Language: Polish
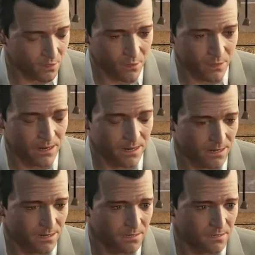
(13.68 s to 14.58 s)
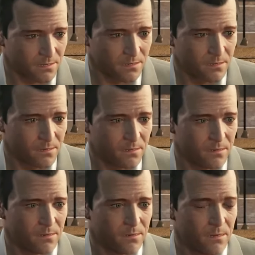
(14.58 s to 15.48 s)
Dobry syn?
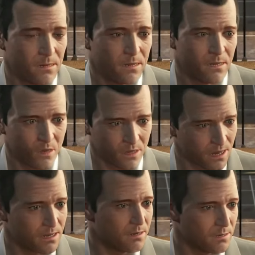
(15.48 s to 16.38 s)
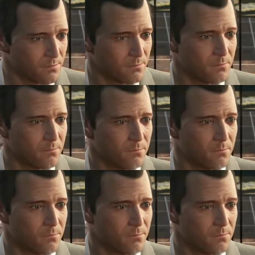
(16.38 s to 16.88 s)
E, dobry syn?